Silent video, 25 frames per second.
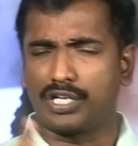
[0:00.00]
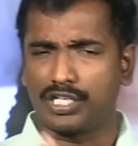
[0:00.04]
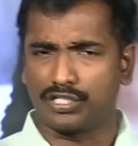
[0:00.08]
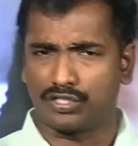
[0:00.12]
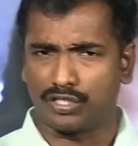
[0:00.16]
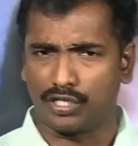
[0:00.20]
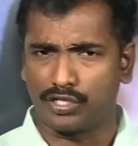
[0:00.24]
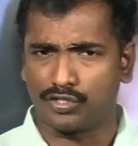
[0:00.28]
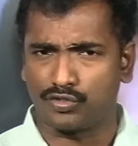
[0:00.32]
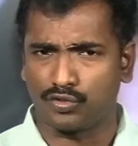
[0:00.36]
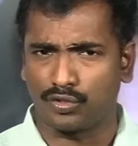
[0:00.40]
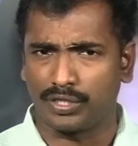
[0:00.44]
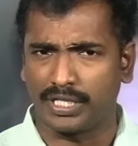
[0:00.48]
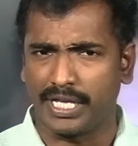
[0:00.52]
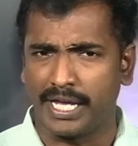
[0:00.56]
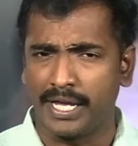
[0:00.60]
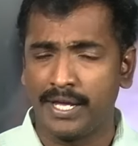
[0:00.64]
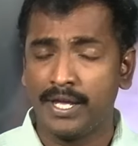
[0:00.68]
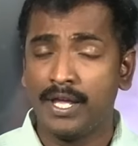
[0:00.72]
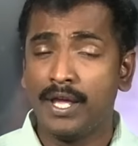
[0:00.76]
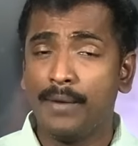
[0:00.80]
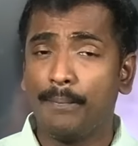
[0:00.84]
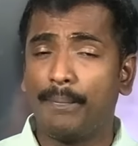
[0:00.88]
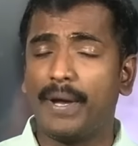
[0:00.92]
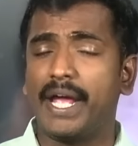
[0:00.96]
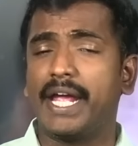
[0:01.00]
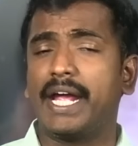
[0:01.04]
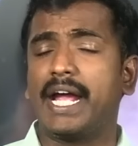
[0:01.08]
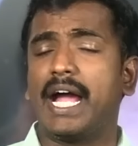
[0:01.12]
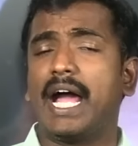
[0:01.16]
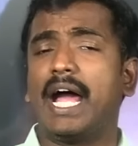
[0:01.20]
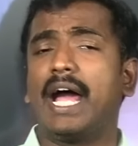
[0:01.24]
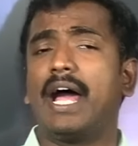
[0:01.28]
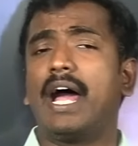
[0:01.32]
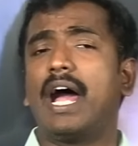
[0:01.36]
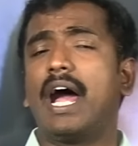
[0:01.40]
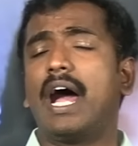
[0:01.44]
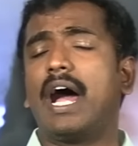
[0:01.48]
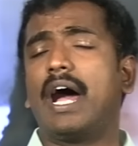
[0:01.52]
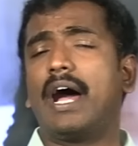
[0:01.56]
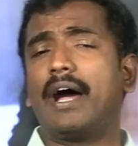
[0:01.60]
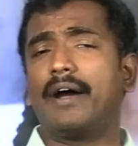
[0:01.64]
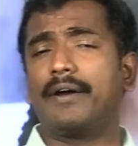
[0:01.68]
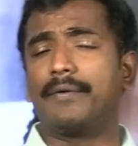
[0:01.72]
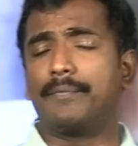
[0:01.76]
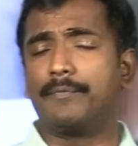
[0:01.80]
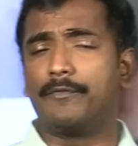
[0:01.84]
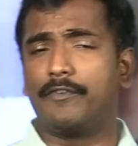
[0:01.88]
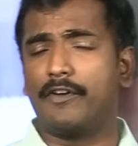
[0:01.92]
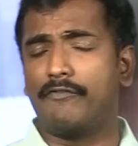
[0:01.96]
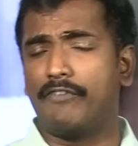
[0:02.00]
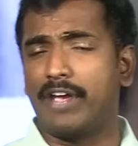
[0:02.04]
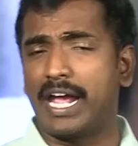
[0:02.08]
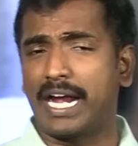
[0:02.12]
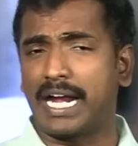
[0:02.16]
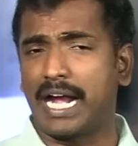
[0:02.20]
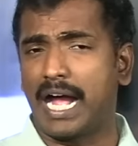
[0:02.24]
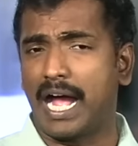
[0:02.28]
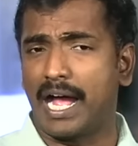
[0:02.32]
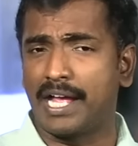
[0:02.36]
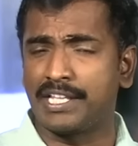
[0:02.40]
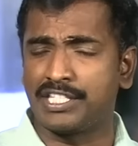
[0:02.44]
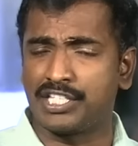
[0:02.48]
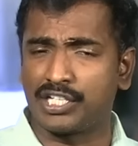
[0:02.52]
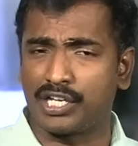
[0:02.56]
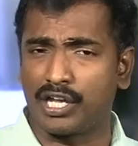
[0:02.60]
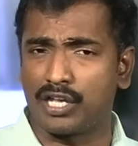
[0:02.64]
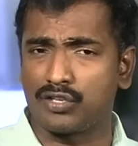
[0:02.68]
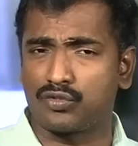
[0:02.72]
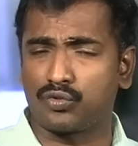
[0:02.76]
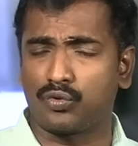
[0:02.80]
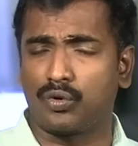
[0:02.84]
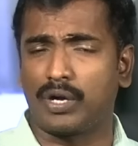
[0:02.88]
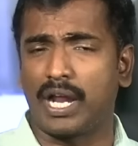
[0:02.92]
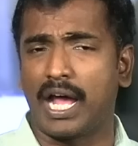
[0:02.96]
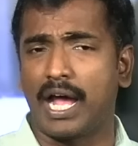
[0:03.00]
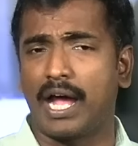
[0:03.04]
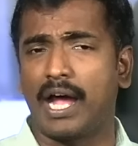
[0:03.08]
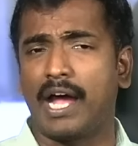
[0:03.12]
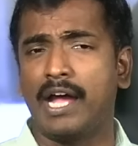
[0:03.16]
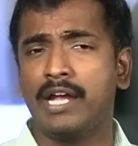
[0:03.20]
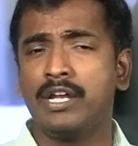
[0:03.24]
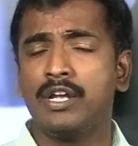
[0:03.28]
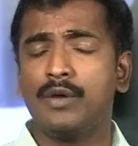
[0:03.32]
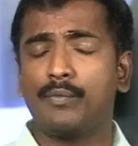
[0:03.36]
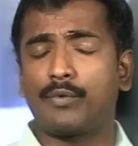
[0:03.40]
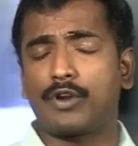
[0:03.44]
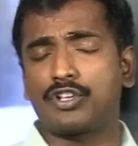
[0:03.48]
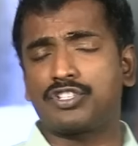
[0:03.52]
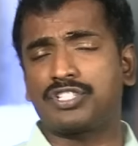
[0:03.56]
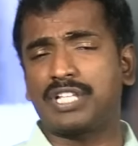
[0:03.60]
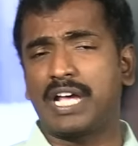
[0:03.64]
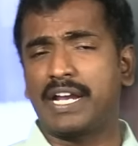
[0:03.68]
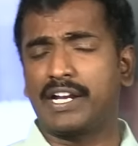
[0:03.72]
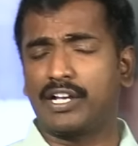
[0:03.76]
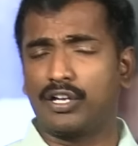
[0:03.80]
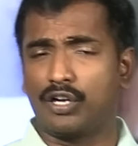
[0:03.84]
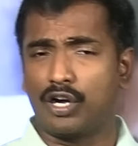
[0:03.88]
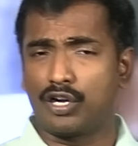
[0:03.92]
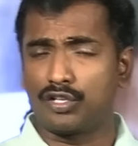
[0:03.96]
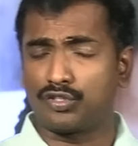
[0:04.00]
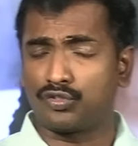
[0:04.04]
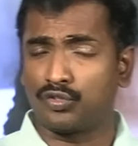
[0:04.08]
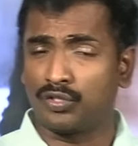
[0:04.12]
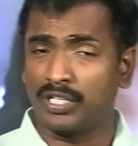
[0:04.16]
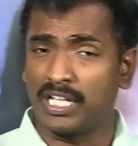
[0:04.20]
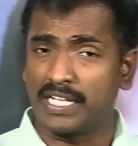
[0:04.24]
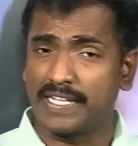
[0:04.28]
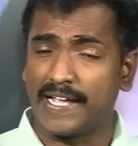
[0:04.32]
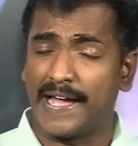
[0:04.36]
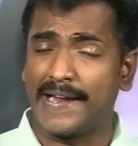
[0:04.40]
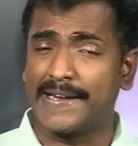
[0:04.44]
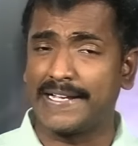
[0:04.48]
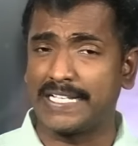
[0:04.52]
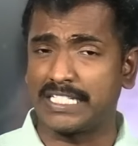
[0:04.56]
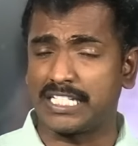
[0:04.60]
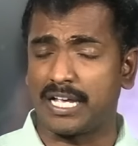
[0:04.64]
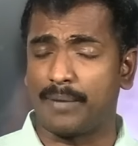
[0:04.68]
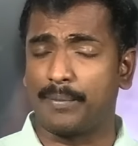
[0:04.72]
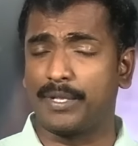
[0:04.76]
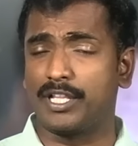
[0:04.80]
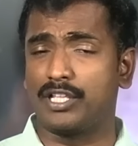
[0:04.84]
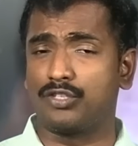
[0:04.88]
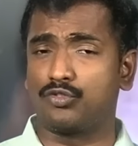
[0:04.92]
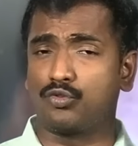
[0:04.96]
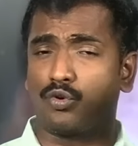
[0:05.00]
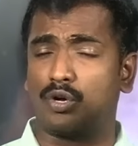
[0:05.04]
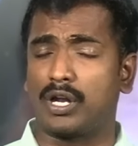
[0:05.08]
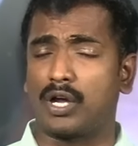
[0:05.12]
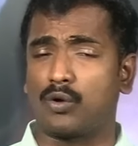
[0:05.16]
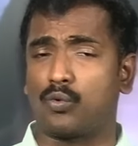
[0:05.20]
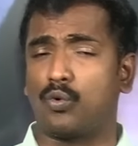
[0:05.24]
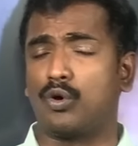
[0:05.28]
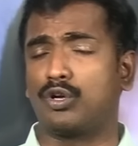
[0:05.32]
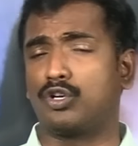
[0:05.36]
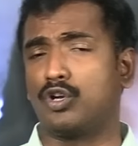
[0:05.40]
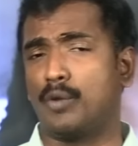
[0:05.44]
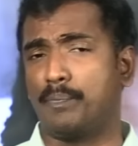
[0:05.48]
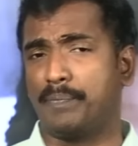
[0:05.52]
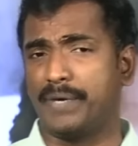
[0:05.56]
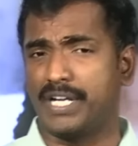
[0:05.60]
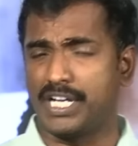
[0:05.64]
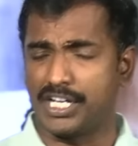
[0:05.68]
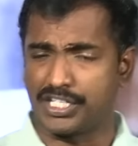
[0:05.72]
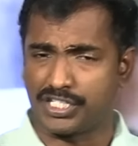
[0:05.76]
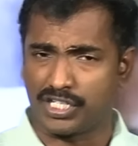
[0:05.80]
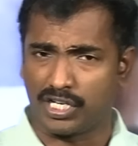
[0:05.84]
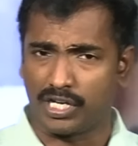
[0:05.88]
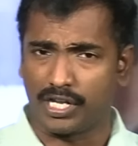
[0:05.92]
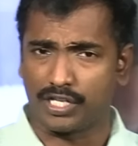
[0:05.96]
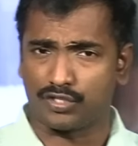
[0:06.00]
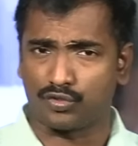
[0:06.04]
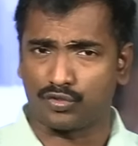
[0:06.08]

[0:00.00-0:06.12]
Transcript: నోటీసులు ఇచ్చింది పైగా వివేక హత్య కేసు కూడా ప్రస్తుతానికి నడుస్తుంది దానికి సంబంధించి కూడా కోర్టులో పిటిషన్లు